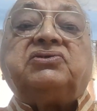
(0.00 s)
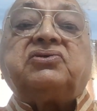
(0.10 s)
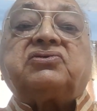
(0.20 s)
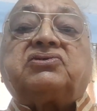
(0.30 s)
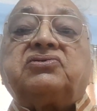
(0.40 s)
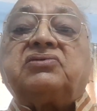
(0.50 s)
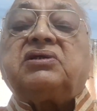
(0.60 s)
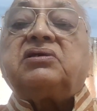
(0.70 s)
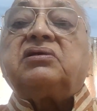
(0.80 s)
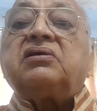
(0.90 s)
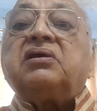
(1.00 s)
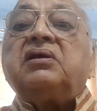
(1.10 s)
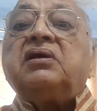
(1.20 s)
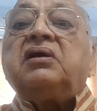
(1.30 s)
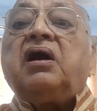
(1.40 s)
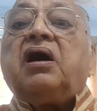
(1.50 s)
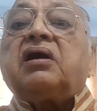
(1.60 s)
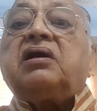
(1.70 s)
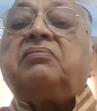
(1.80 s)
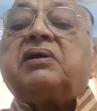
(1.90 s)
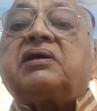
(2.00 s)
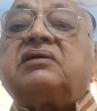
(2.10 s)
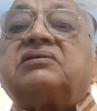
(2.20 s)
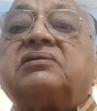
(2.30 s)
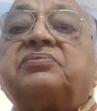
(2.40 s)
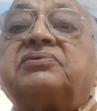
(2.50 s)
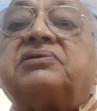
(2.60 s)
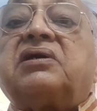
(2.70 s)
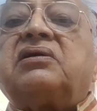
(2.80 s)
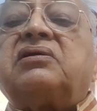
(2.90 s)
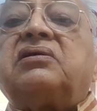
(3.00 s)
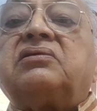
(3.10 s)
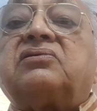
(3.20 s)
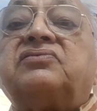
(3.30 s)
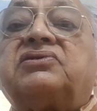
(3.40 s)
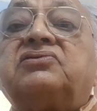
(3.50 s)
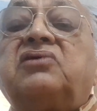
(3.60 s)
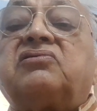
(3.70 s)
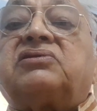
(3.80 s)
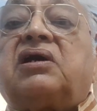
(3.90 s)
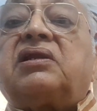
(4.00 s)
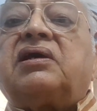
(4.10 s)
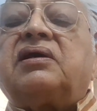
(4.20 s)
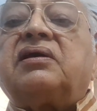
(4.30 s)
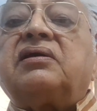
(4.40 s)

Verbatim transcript: ज्योतिषियों ने आगे बढ़ के इनसे पूछा ये तो विष्णु अवतार है